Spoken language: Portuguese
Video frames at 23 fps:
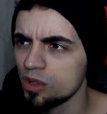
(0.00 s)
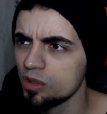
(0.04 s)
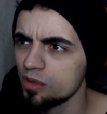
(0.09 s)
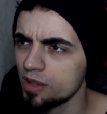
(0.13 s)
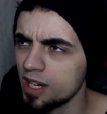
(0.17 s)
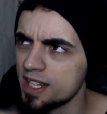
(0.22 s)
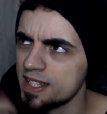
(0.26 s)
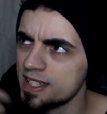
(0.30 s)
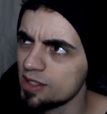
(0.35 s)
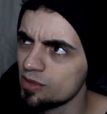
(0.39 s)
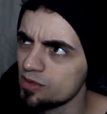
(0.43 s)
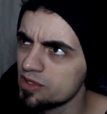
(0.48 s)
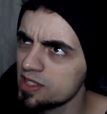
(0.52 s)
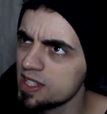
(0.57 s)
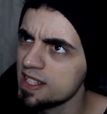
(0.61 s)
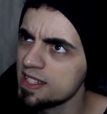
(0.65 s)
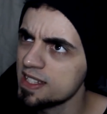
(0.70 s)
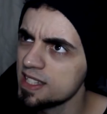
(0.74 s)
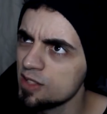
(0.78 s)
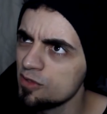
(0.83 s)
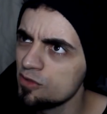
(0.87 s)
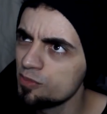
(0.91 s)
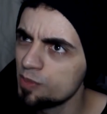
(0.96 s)
Quer dizer, não sei
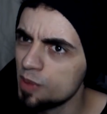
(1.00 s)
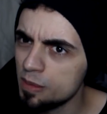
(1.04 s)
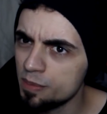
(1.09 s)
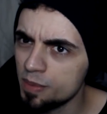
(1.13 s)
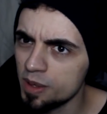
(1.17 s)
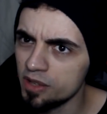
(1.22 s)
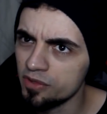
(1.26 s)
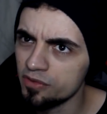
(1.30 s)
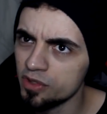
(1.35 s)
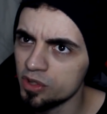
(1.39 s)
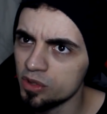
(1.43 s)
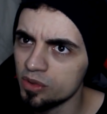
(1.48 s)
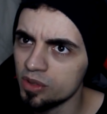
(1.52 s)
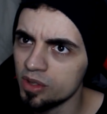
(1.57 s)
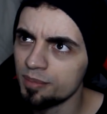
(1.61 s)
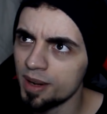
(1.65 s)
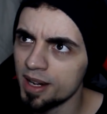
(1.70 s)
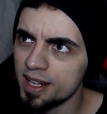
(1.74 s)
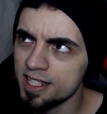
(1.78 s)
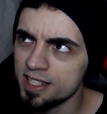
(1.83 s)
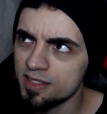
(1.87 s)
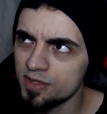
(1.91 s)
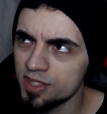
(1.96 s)
se teve pay-per-view,
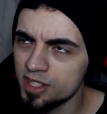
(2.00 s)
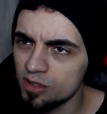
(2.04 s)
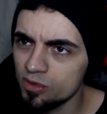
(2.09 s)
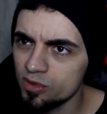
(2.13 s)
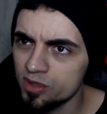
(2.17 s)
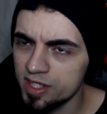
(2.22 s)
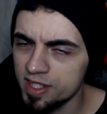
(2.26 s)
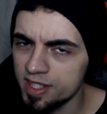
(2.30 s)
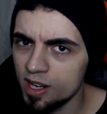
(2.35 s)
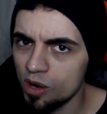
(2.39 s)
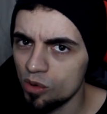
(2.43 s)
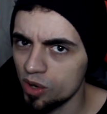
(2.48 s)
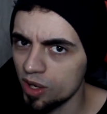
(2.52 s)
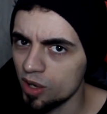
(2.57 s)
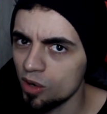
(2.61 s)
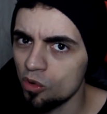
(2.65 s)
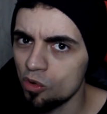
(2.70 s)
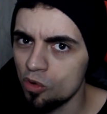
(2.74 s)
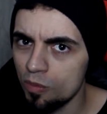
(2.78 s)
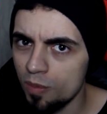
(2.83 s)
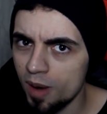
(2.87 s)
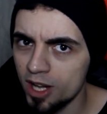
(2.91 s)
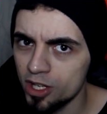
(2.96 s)
mas se você considerar o canal
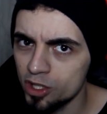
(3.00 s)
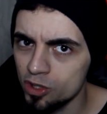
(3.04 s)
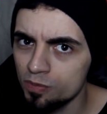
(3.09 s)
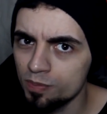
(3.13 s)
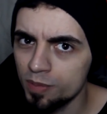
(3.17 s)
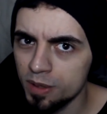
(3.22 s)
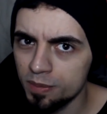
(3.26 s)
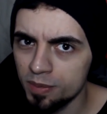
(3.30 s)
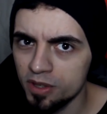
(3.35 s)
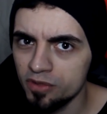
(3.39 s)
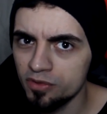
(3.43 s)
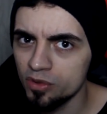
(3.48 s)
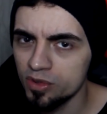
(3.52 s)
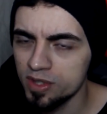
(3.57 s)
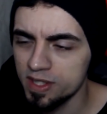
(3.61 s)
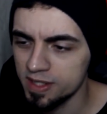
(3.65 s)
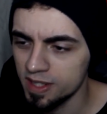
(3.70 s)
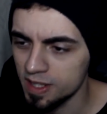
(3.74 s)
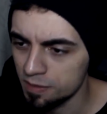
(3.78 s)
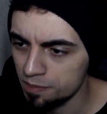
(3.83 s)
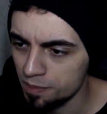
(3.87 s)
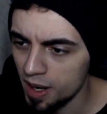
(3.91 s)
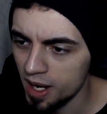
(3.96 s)
Combate um pay-per-view que você
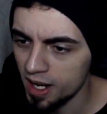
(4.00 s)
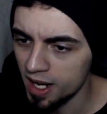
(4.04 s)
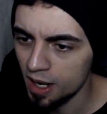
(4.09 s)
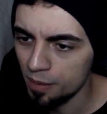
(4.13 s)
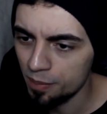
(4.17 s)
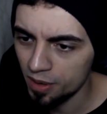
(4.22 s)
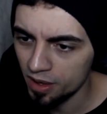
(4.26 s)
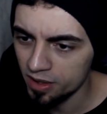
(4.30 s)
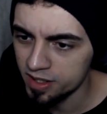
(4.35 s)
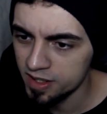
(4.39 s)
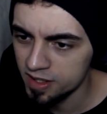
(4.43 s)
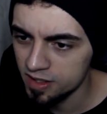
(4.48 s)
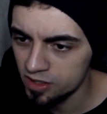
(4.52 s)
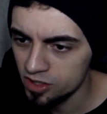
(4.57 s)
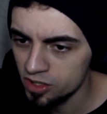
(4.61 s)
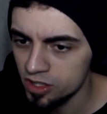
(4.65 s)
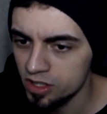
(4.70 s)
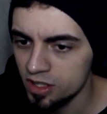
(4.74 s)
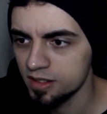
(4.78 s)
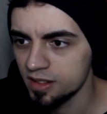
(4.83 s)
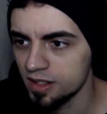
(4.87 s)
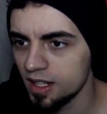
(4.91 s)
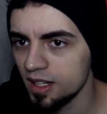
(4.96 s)
tem que pagar para
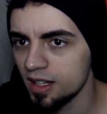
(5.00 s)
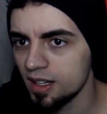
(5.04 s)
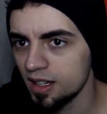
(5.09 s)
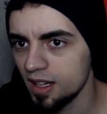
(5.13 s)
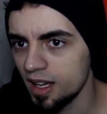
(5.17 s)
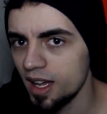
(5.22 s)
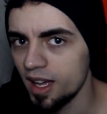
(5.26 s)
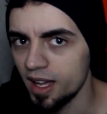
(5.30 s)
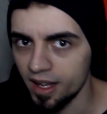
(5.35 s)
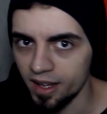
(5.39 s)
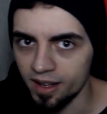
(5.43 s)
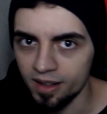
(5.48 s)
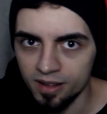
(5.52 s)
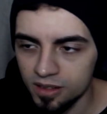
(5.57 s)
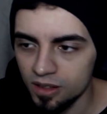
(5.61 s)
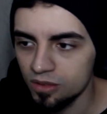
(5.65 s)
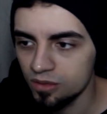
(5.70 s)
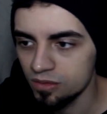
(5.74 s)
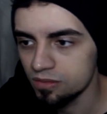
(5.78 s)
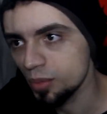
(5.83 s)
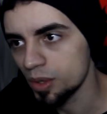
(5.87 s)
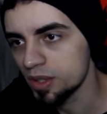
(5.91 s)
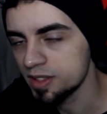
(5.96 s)
assistir, né? É,
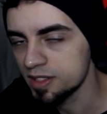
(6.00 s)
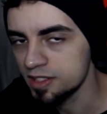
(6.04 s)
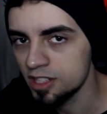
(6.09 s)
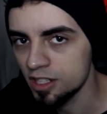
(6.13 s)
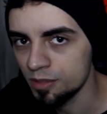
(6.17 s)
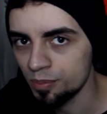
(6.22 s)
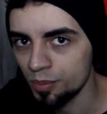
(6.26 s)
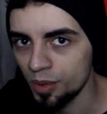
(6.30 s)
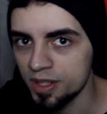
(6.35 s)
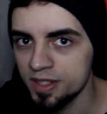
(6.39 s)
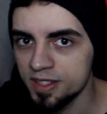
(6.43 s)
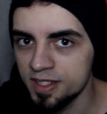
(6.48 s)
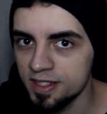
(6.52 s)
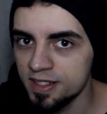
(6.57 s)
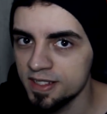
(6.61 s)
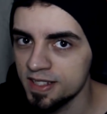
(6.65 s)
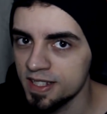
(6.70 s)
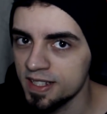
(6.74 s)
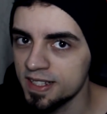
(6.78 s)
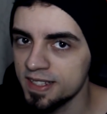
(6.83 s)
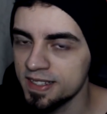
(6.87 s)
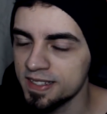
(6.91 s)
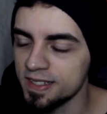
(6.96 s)
então pode-se pode -se
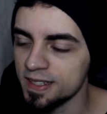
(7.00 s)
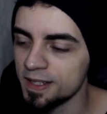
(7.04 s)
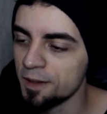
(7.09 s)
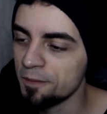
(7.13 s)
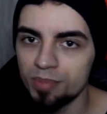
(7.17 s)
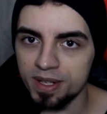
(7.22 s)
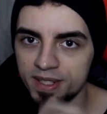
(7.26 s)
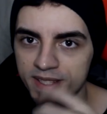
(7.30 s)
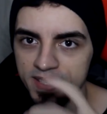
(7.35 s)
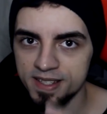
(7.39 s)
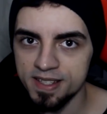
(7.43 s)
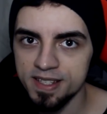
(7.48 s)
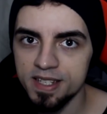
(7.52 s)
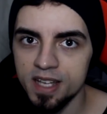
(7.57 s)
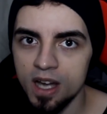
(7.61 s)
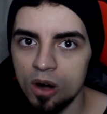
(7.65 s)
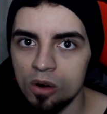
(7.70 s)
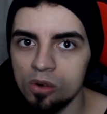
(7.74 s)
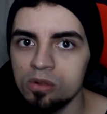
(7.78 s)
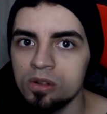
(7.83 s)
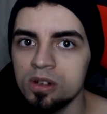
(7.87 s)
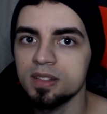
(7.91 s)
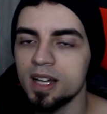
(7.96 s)
dizer que sim.
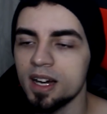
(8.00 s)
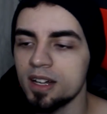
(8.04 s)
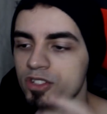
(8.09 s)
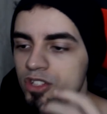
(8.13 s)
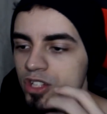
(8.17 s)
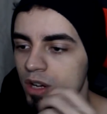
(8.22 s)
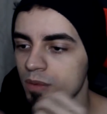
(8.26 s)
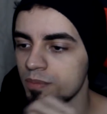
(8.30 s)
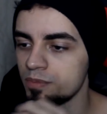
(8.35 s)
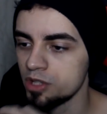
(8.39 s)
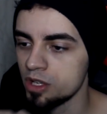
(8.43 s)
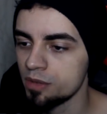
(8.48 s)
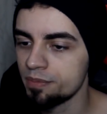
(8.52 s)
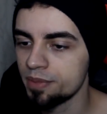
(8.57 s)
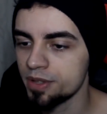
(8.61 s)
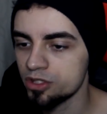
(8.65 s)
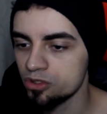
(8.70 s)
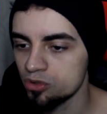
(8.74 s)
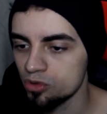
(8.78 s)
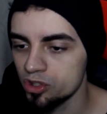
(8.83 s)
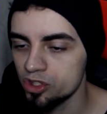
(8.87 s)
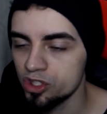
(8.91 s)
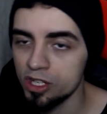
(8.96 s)
Presencial, lá tinha, tinha
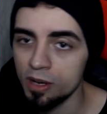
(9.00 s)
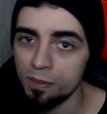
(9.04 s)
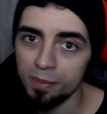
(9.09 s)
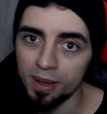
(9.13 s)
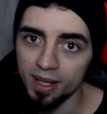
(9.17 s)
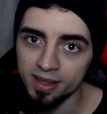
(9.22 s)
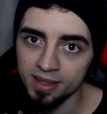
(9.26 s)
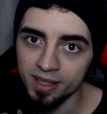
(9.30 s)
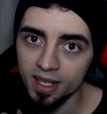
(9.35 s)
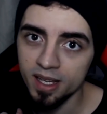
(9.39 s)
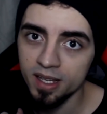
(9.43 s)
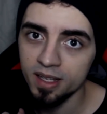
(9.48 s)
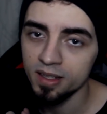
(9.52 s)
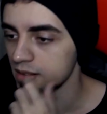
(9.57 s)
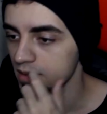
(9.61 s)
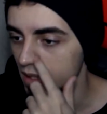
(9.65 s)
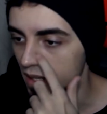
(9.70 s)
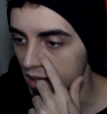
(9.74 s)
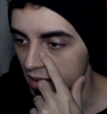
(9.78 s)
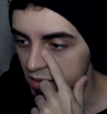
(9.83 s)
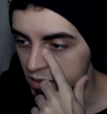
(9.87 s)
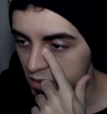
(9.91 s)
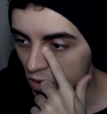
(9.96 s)
pessoas, tinha plateia
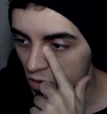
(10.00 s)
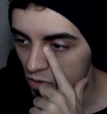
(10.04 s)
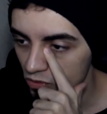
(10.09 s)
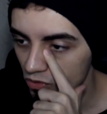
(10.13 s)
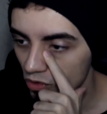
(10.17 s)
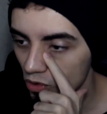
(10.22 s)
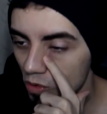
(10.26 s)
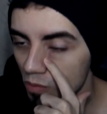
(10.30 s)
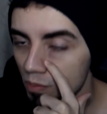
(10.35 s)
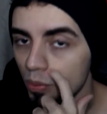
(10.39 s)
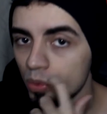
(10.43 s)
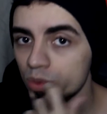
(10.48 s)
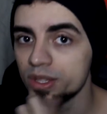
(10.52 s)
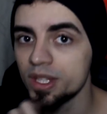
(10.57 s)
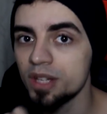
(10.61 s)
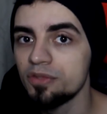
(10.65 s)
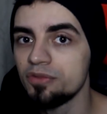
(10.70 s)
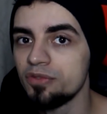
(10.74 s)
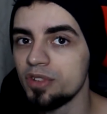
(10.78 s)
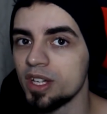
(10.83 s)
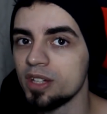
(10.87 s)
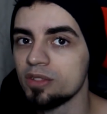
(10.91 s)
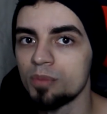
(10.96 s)
lá, então foi um puta
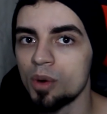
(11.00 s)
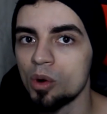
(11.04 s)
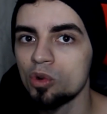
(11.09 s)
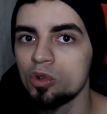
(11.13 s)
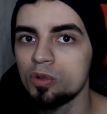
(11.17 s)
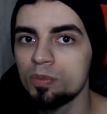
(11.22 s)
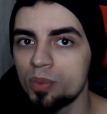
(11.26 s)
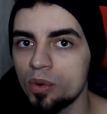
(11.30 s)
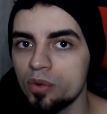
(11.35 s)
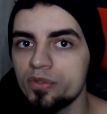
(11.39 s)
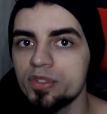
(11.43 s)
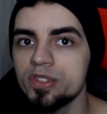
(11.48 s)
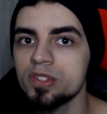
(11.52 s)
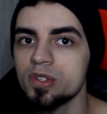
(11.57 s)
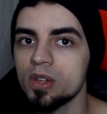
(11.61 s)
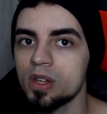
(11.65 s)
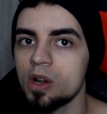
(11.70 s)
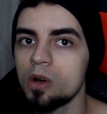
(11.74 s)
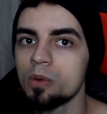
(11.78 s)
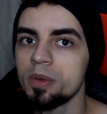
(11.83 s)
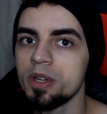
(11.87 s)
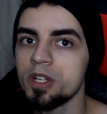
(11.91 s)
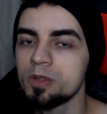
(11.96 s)
evento. Bagulho
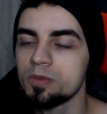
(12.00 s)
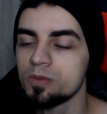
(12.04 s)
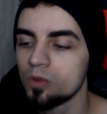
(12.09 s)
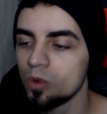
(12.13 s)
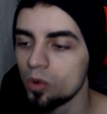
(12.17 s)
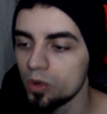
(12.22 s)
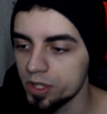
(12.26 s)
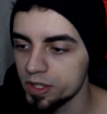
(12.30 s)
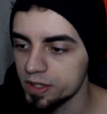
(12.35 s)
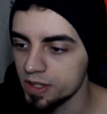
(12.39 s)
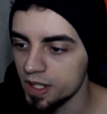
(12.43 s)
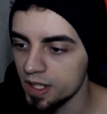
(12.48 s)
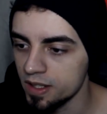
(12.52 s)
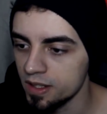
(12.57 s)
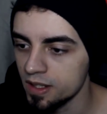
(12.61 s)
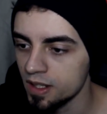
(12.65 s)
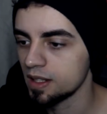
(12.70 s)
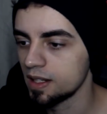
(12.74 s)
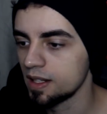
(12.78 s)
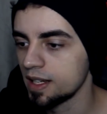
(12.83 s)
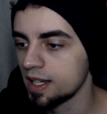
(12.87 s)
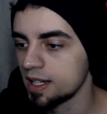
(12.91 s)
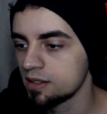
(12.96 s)
profissional mesmo, gostei,
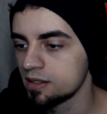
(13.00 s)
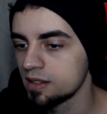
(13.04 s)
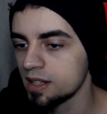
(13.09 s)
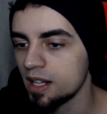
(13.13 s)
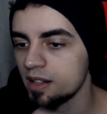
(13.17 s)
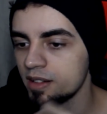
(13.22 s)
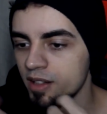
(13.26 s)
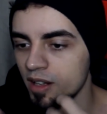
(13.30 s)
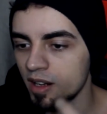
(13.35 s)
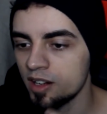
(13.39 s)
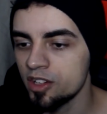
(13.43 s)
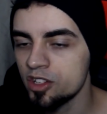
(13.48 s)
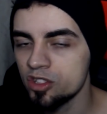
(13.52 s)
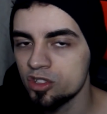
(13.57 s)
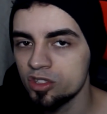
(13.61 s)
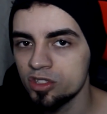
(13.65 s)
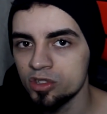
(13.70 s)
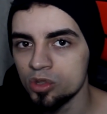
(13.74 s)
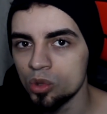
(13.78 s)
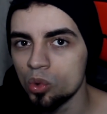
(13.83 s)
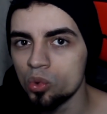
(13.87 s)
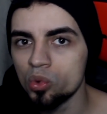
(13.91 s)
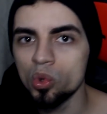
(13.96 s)
tá ligado? Claro que acredito que
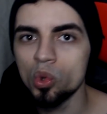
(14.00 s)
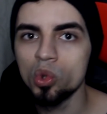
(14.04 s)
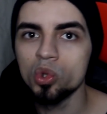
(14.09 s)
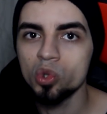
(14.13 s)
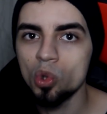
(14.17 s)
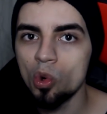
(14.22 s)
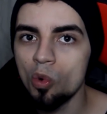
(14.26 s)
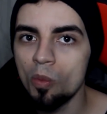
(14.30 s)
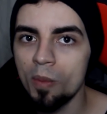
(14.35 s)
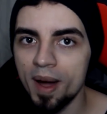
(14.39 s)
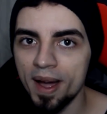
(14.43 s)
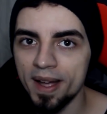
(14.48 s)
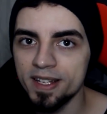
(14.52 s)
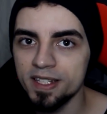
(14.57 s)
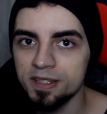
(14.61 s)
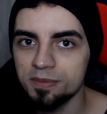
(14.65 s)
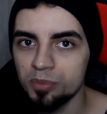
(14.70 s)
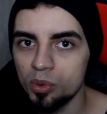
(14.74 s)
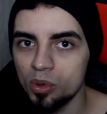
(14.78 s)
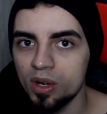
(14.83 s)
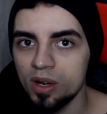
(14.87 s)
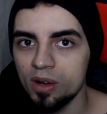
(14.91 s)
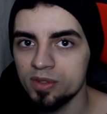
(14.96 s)
não lotou mais
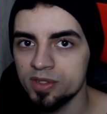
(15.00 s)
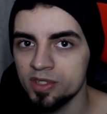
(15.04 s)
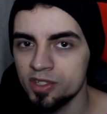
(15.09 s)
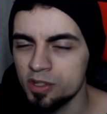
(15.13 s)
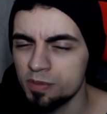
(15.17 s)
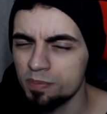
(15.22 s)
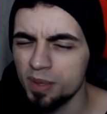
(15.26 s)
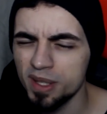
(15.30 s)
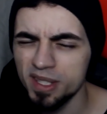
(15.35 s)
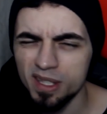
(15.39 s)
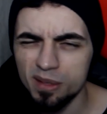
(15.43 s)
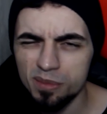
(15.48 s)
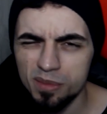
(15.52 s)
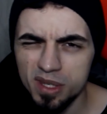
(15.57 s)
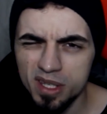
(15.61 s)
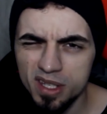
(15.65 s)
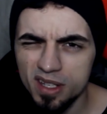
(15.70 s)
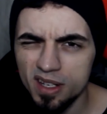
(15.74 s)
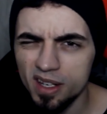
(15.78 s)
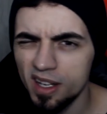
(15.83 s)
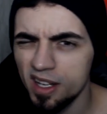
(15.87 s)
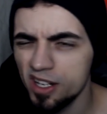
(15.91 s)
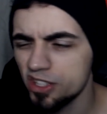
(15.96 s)
por causa de
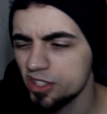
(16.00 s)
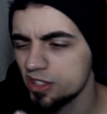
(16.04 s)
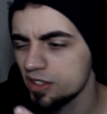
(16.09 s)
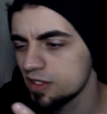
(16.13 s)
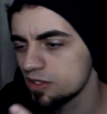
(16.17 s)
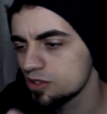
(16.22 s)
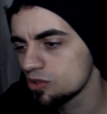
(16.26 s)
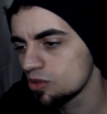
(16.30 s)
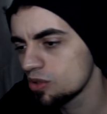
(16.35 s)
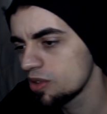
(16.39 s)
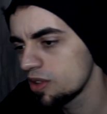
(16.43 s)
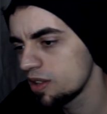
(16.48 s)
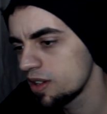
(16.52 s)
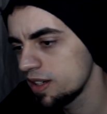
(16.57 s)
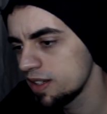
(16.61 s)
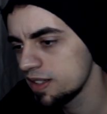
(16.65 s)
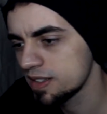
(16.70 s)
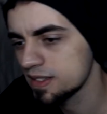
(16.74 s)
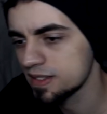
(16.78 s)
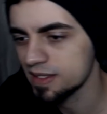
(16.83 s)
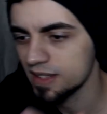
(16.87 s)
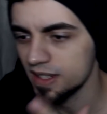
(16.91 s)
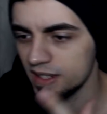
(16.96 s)
pandemia,
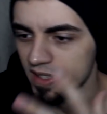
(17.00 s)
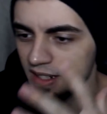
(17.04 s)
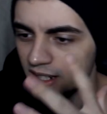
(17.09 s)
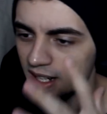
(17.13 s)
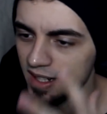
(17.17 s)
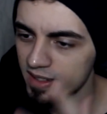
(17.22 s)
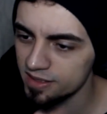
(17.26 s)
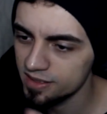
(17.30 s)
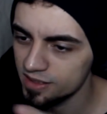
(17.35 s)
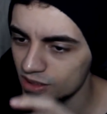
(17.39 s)
restrições, tá ligado?